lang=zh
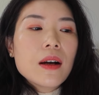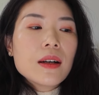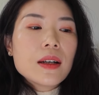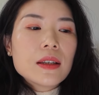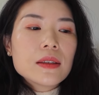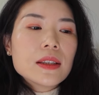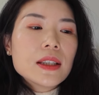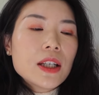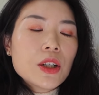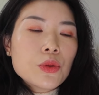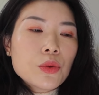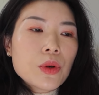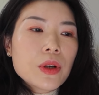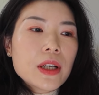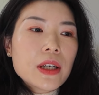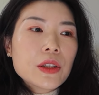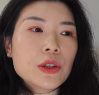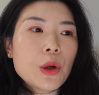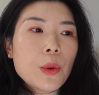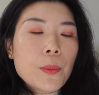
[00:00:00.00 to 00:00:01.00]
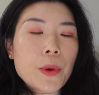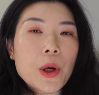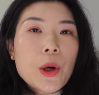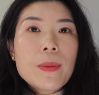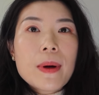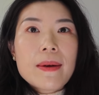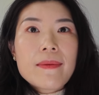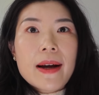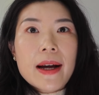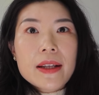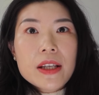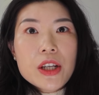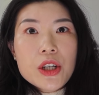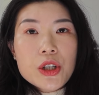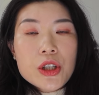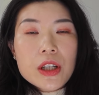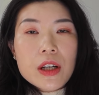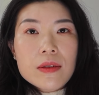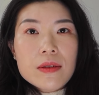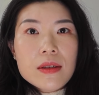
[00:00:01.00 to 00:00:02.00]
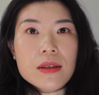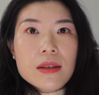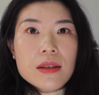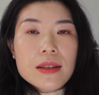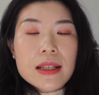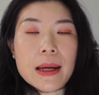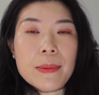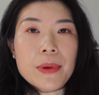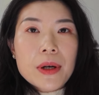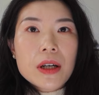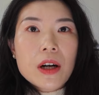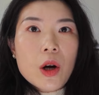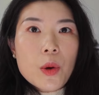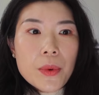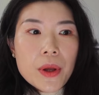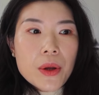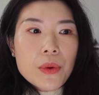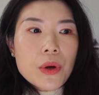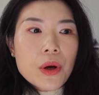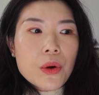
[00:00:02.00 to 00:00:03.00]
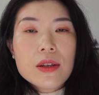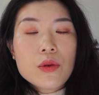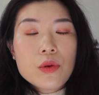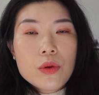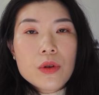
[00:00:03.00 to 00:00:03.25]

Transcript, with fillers: 可能很多人都没有办法意识到自己在崩 t 边缘，